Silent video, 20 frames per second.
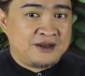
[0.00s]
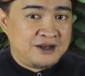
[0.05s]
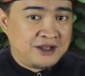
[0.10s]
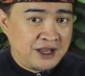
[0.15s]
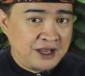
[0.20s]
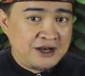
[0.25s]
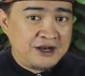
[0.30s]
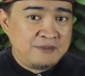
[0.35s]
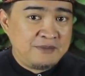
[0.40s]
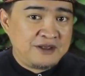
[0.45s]

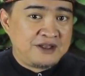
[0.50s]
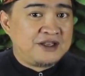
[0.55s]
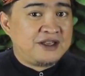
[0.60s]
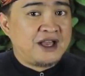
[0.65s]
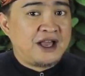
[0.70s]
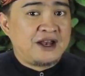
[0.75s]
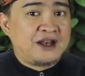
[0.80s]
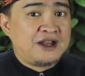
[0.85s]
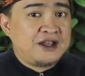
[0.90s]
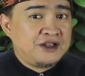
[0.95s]
Dengan
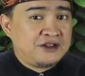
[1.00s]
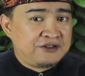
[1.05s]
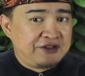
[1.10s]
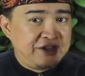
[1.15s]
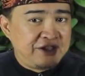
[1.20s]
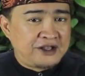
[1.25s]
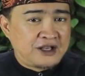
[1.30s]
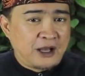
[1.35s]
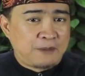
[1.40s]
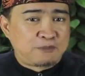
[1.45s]
demikian,
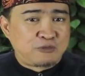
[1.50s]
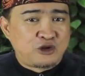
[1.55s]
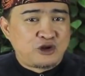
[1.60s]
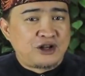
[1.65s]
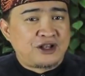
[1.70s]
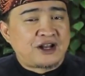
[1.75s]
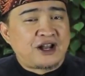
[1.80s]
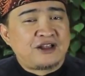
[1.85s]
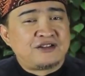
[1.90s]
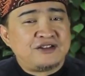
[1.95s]
sikap
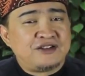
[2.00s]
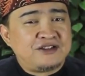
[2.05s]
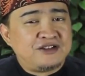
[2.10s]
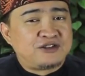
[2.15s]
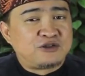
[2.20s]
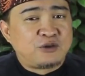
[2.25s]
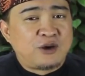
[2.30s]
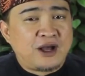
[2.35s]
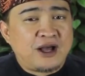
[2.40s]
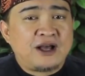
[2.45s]
toleransi
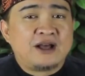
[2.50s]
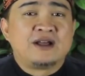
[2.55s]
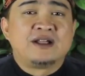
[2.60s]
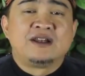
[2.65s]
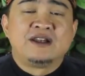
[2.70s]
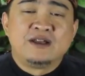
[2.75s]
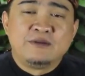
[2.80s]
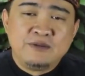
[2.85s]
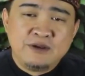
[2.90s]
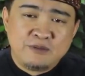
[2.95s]
siswa
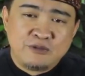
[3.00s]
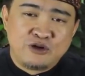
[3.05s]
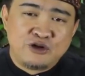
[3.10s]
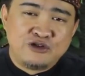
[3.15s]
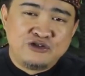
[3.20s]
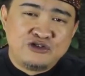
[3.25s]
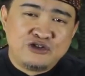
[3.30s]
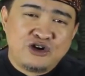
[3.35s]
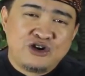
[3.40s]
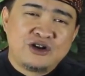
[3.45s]
lebih
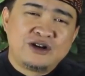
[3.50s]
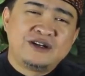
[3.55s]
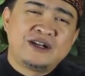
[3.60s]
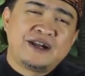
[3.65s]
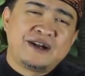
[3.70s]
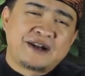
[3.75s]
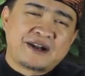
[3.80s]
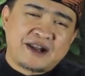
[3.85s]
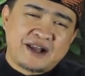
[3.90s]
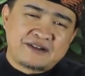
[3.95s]
menonjol
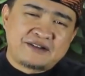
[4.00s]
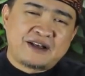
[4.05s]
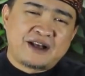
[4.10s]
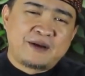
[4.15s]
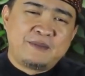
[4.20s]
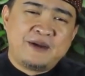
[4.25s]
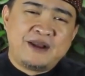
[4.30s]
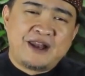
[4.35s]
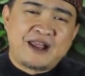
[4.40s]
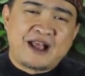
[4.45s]
dan rasa
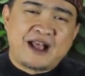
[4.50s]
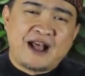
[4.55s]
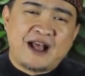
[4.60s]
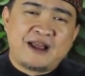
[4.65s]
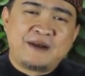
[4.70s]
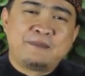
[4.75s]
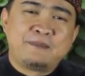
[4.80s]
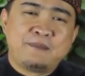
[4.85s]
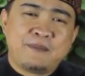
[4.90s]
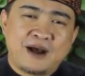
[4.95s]

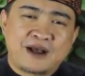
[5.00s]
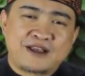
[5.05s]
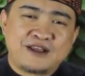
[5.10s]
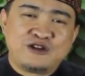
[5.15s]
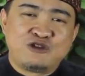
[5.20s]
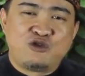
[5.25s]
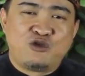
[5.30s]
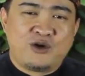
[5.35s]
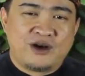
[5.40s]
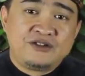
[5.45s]
kebenekaan
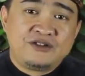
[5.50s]
makin